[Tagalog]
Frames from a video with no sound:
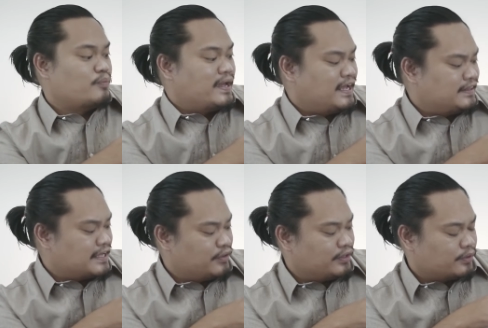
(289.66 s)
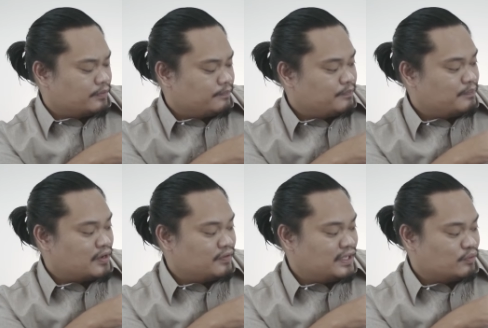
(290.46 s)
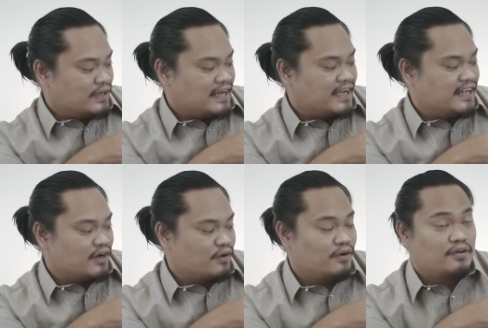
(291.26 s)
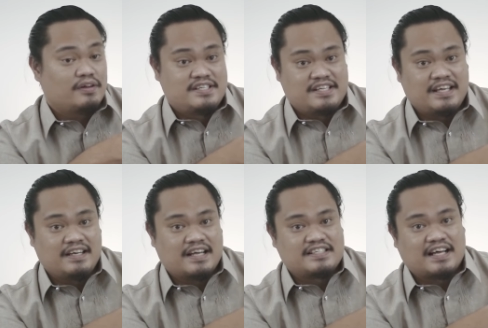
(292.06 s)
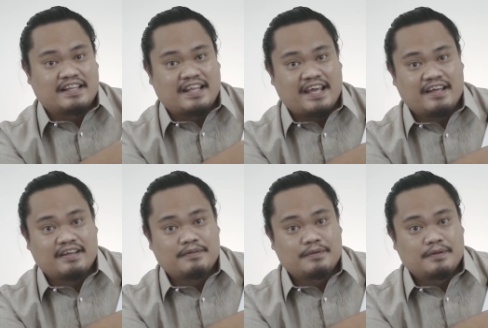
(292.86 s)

Kung makikita nyo ito, meron dito nakalagay na roll, scene, at saka take.